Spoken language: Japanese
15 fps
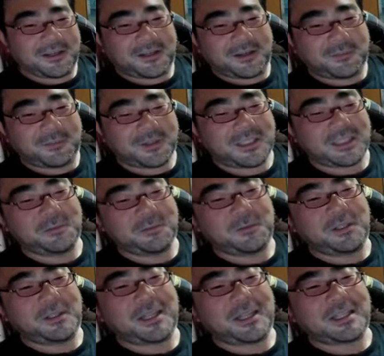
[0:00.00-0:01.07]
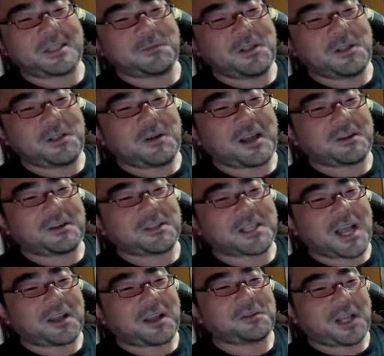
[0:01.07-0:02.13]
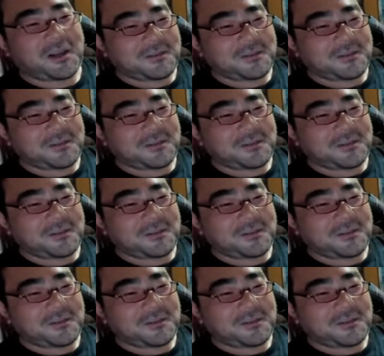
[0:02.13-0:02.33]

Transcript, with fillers: もう自分で自分の悪口書くんだよ。